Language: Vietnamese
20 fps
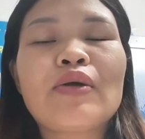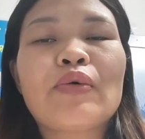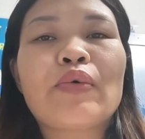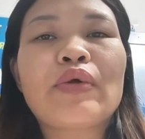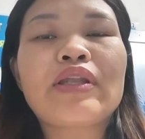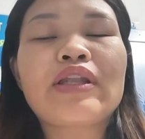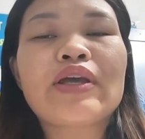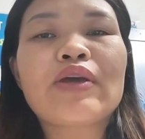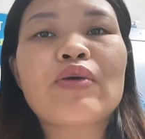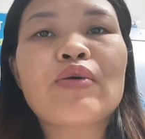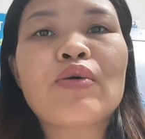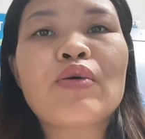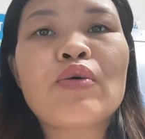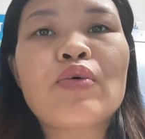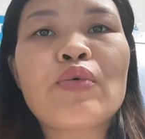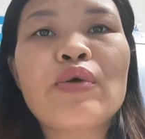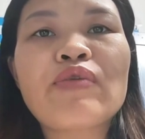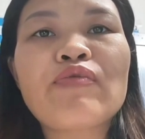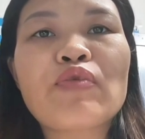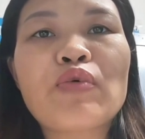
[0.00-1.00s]
quý thầy
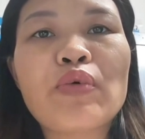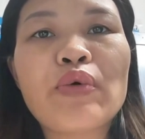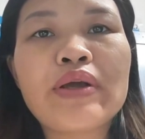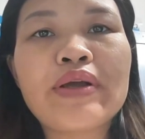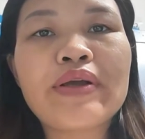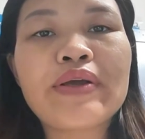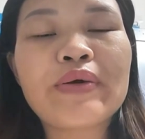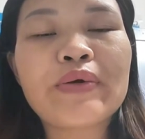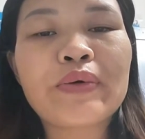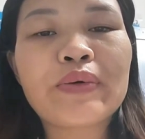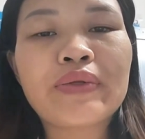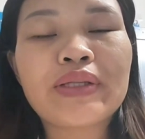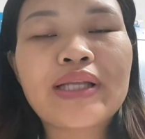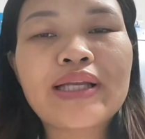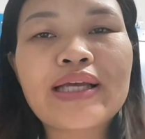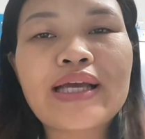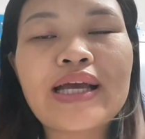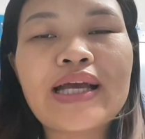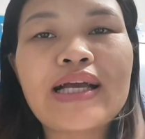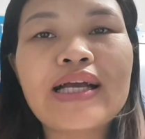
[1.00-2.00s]
cô, quý phụ huynh cùng
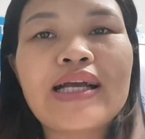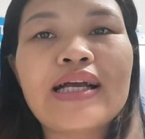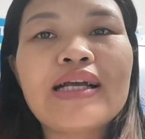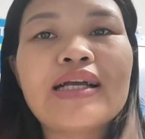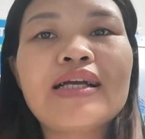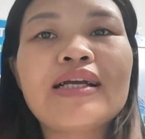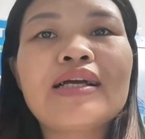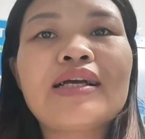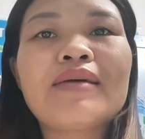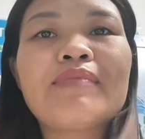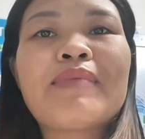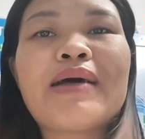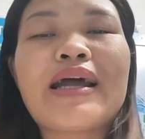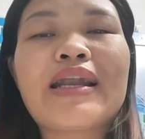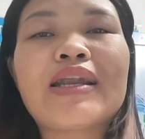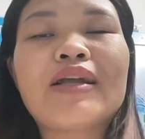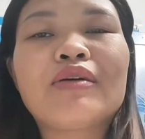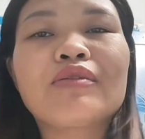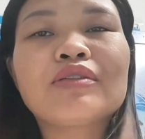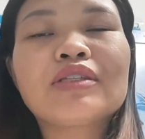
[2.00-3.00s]
tất cả các à,
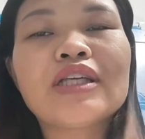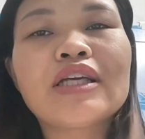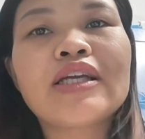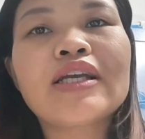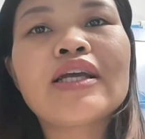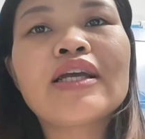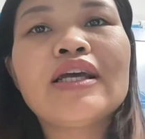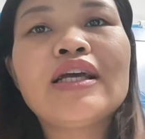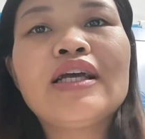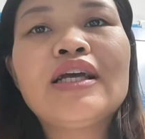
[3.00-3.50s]
bạn học sinh